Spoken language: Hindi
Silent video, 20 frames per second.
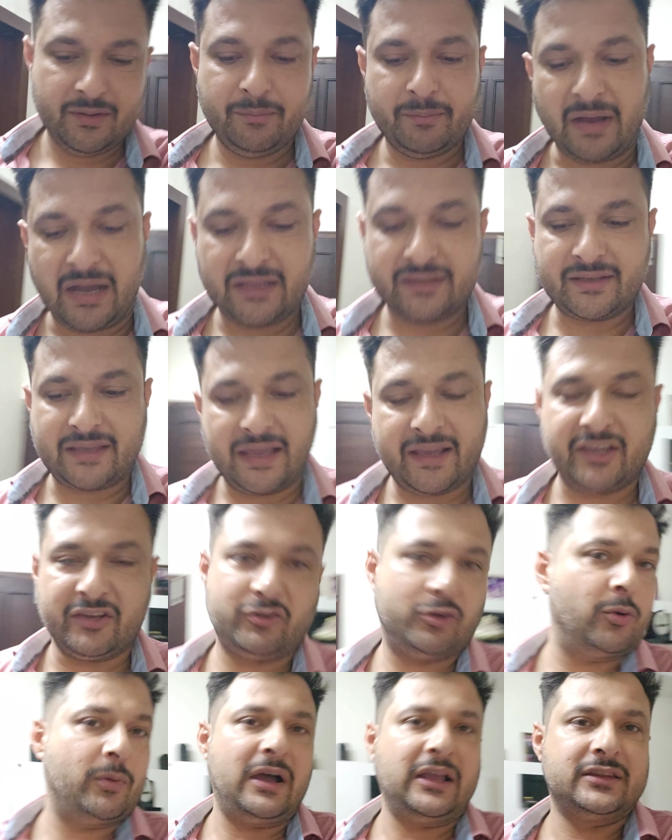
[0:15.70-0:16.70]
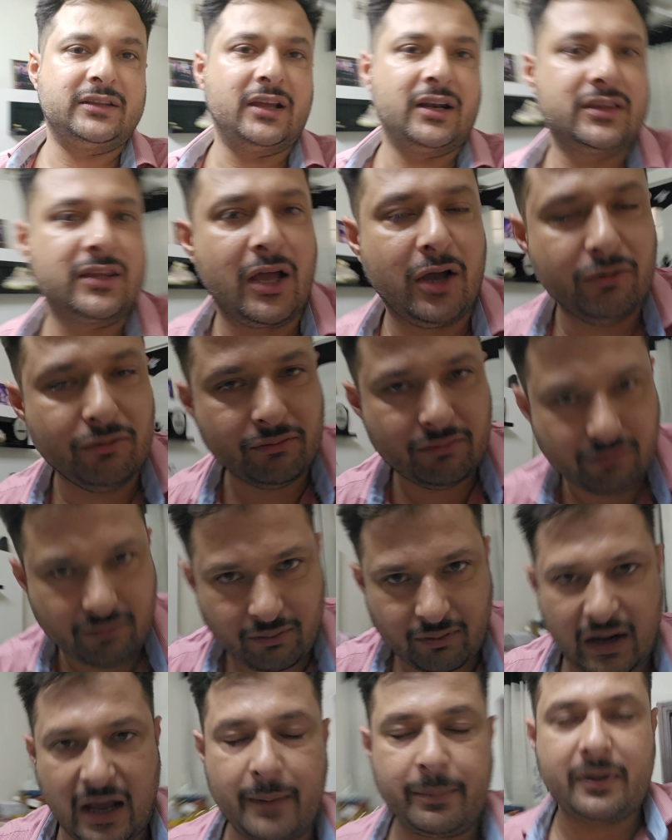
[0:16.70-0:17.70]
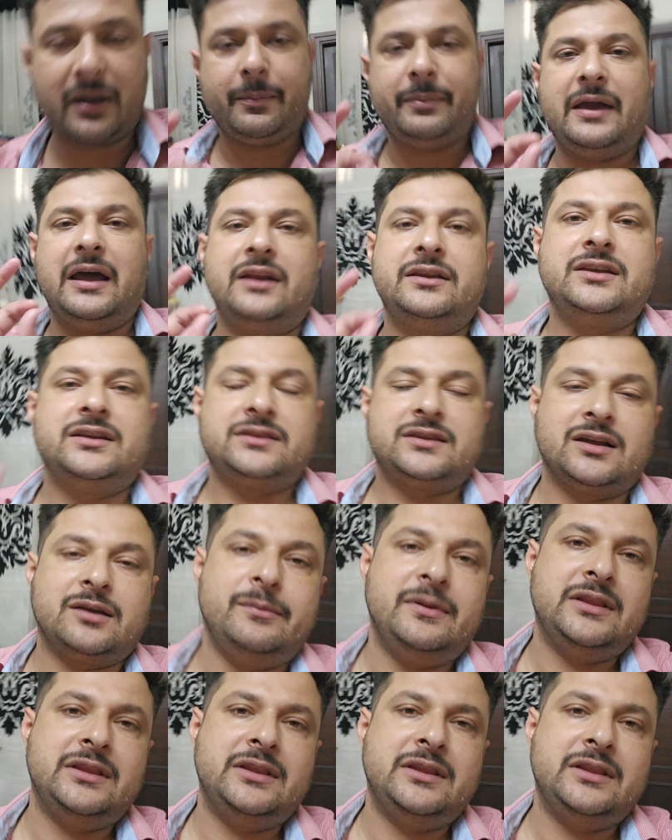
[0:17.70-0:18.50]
बात क्या कि शुरुआत करता हूं और आपका प्यार जब तक